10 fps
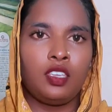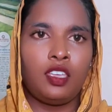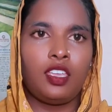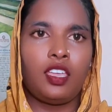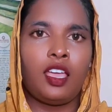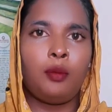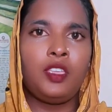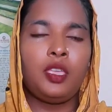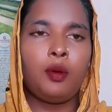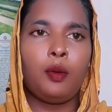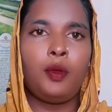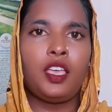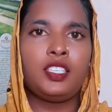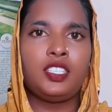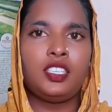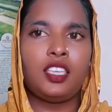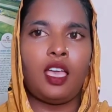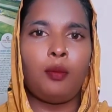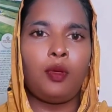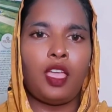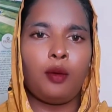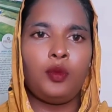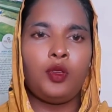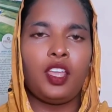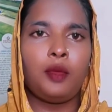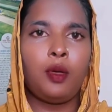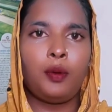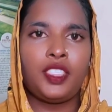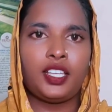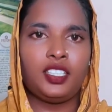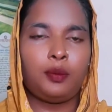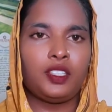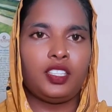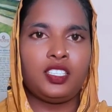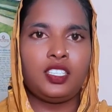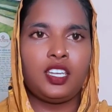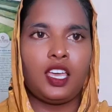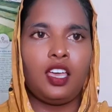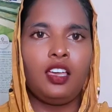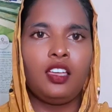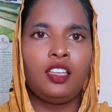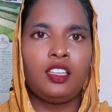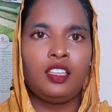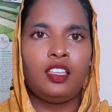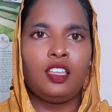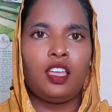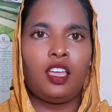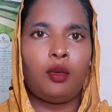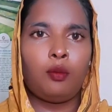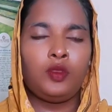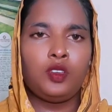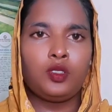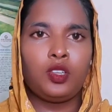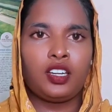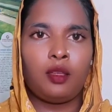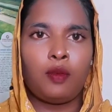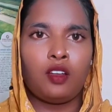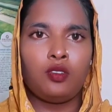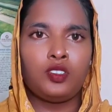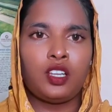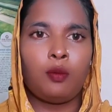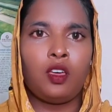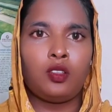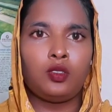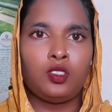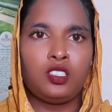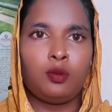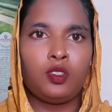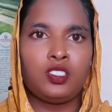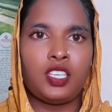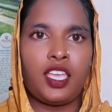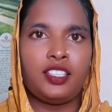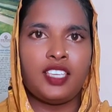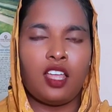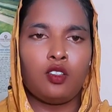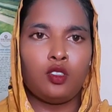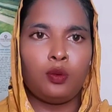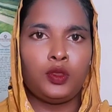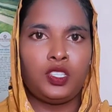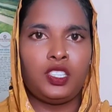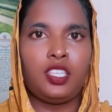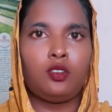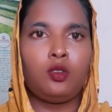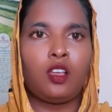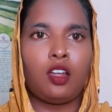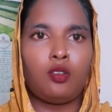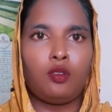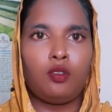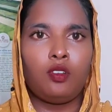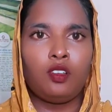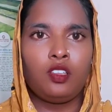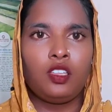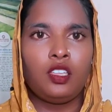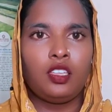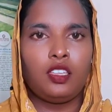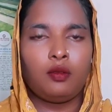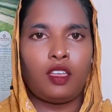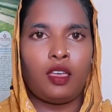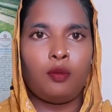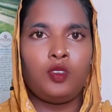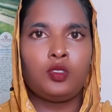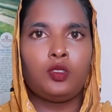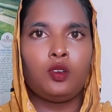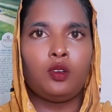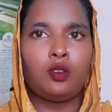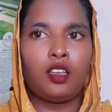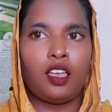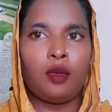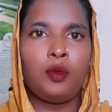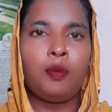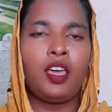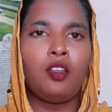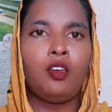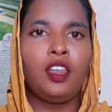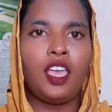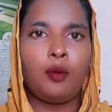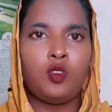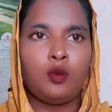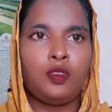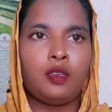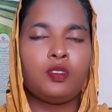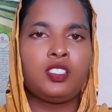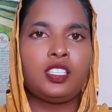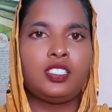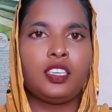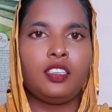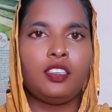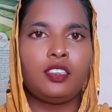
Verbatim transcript: হ্যাঁ আমি এভাবে আছি আমি আমিও আর এভাবে থাকতে পারতেছি না আমিও তো একটা মানুষ আমারও তো জীবন চায় যে আনন্দ ফুর্তিতে একটু কাটুক আমিও তো আমি ভালো হলে আমিও বিয়ে বসতে চাই